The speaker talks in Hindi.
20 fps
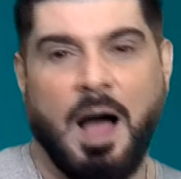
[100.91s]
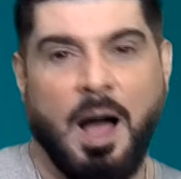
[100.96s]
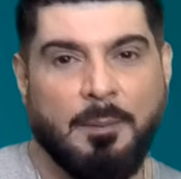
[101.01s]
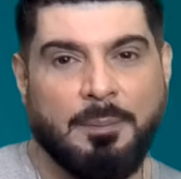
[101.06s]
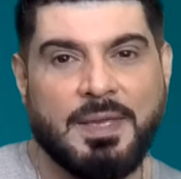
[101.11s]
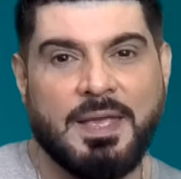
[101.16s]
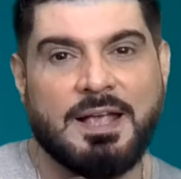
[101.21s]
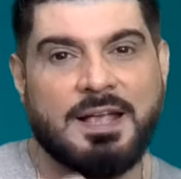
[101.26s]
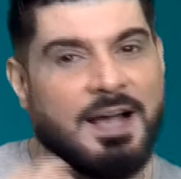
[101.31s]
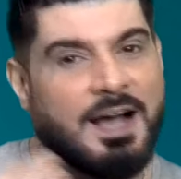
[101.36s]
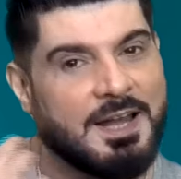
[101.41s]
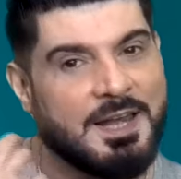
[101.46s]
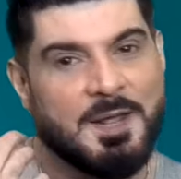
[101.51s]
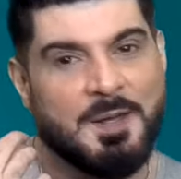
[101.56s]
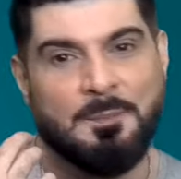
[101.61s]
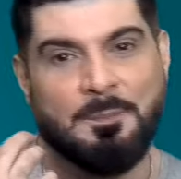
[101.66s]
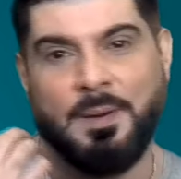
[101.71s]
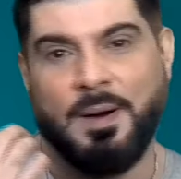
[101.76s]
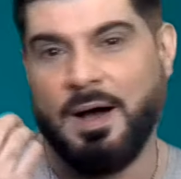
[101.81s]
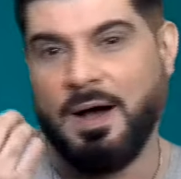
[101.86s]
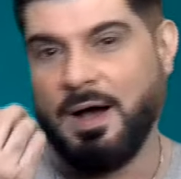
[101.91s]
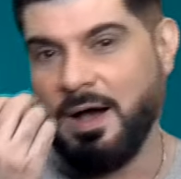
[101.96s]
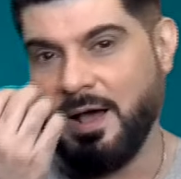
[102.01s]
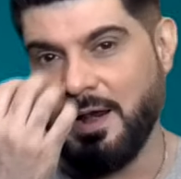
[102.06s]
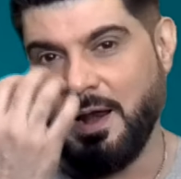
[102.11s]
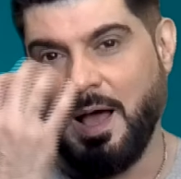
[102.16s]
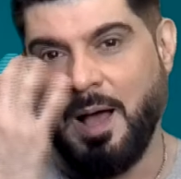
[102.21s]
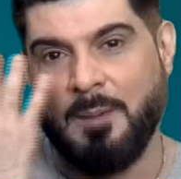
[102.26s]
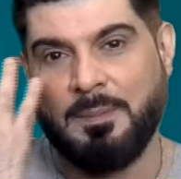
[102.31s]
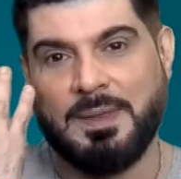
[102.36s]
आपके घने
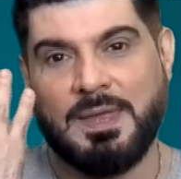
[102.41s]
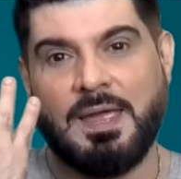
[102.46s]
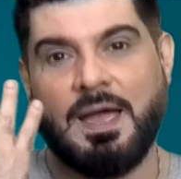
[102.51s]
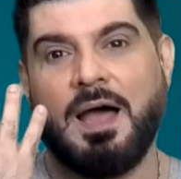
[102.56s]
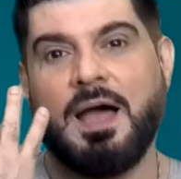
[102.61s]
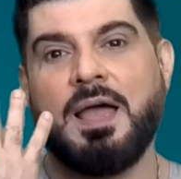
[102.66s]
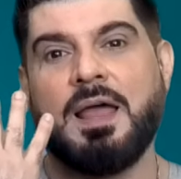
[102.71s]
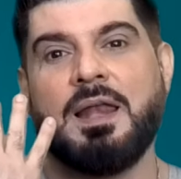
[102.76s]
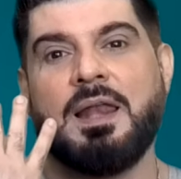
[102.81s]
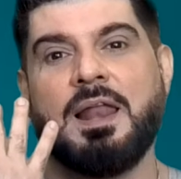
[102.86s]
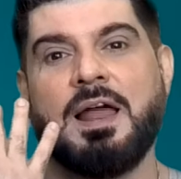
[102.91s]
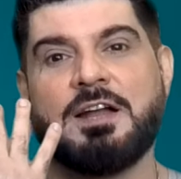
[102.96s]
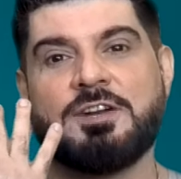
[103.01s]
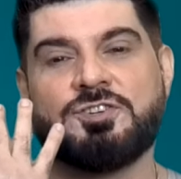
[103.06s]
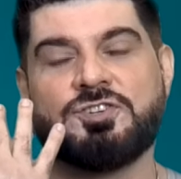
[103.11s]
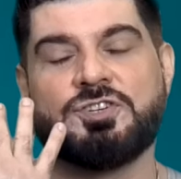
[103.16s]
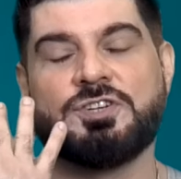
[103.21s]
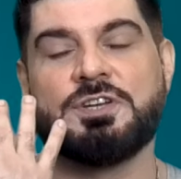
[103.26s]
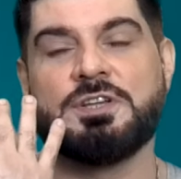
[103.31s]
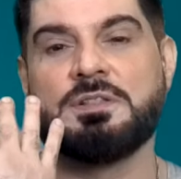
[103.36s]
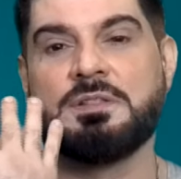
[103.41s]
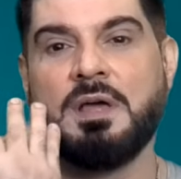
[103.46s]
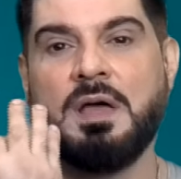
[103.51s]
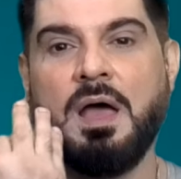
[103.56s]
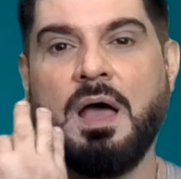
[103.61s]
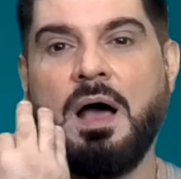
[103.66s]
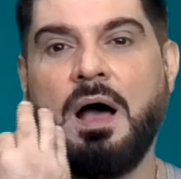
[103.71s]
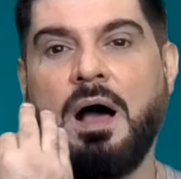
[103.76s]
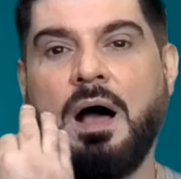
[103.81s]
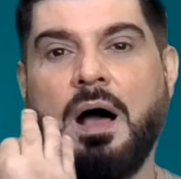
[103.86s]
बाल आपकी आई लैशेज़
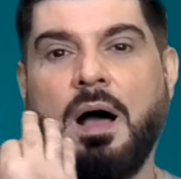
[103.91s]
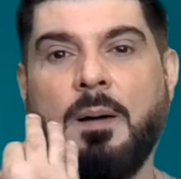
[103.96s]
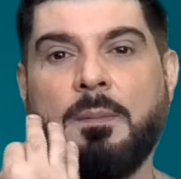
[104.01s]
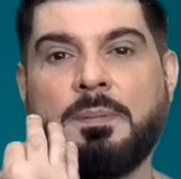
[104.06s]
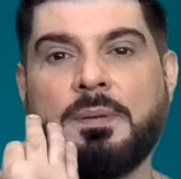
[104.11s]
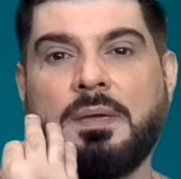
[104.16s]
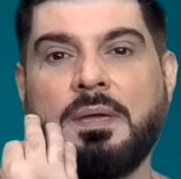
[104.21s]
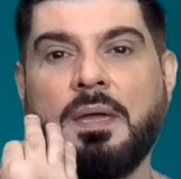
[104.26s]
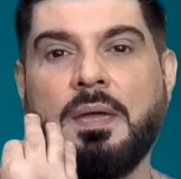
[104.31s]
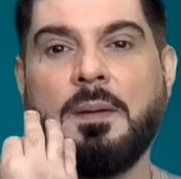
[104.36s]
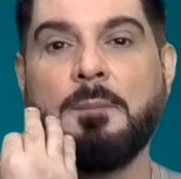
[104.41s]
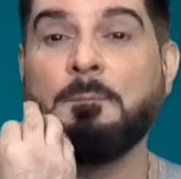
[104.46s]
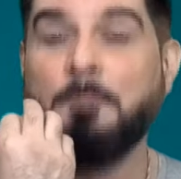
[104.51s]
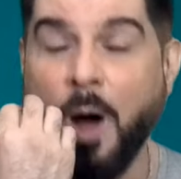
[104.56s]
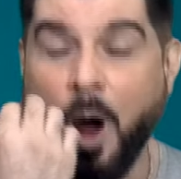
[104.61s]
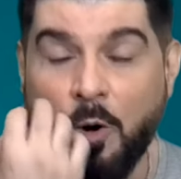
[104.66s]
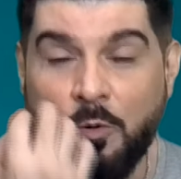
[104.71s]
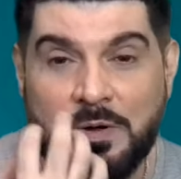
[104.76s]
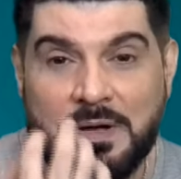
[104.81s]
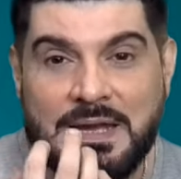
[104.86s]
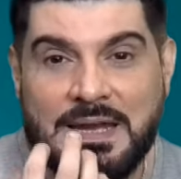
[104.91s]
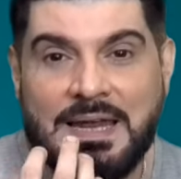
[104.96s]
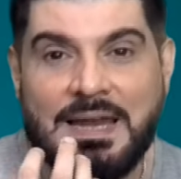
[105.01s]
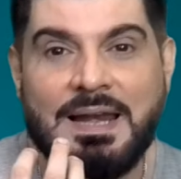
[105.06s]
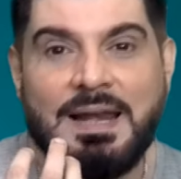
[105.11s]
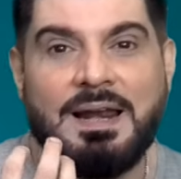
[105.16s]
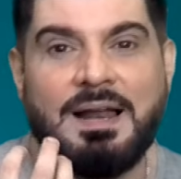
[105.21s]
आपके पाउटी